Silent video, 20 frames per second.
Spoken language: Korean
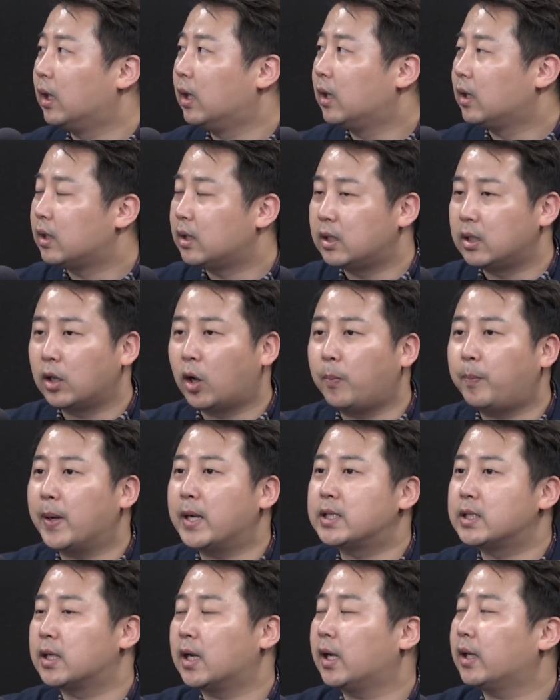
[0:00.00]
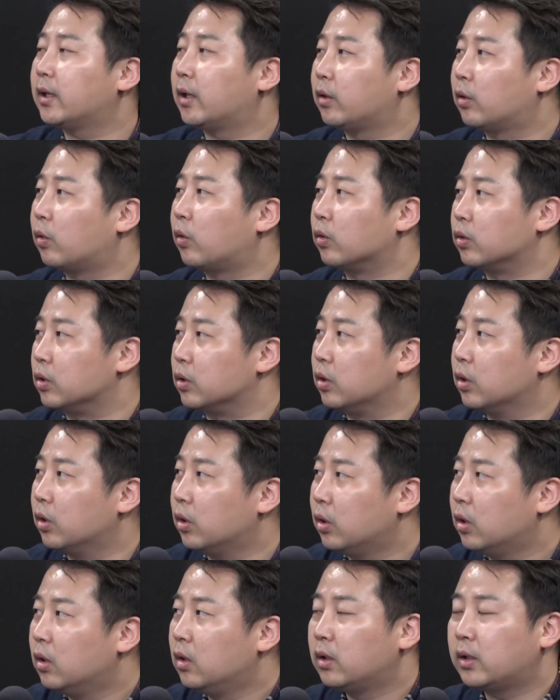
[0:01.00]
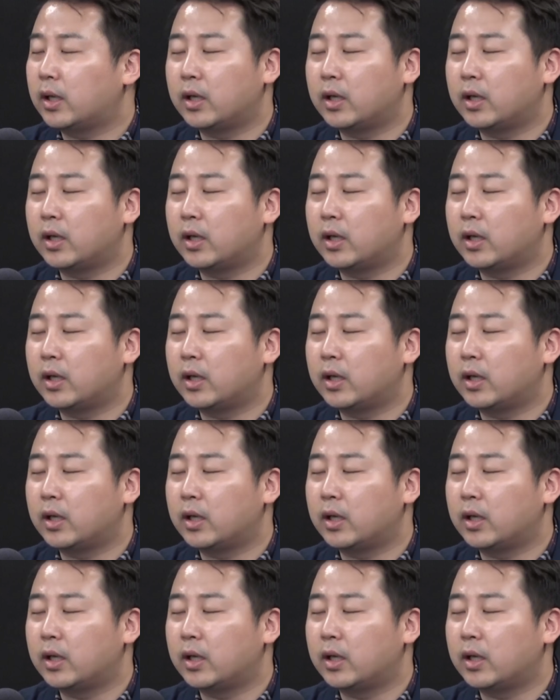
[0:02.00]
음. 이 헛발질을 하게 된 거거든요. 그러니까 음.